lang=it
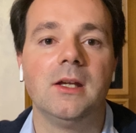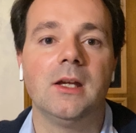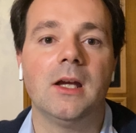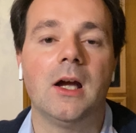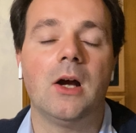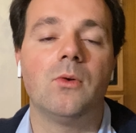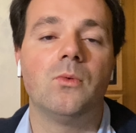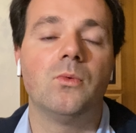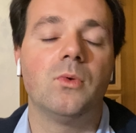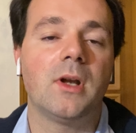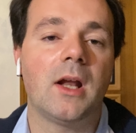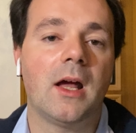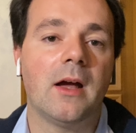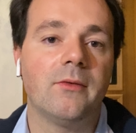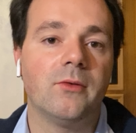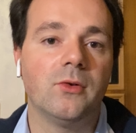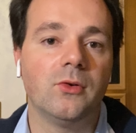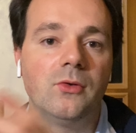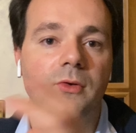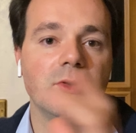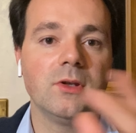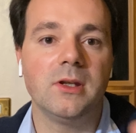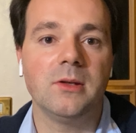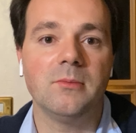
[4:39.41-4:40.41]

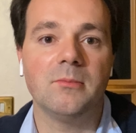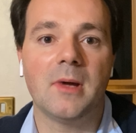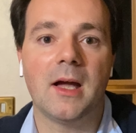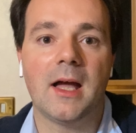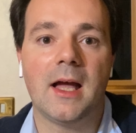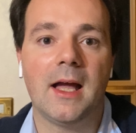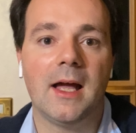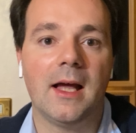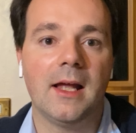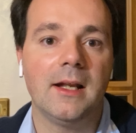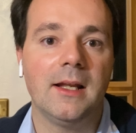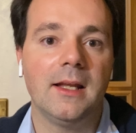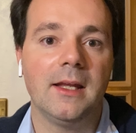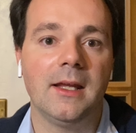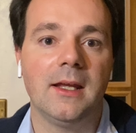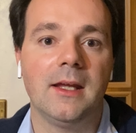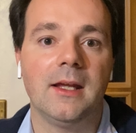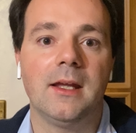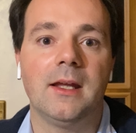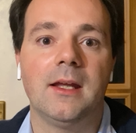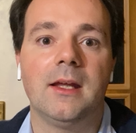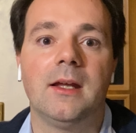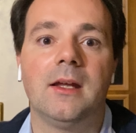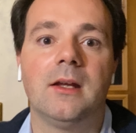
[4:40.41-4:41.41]
auguravano ogni
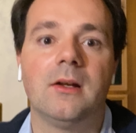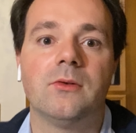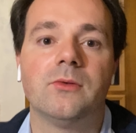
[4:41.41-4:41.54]
male,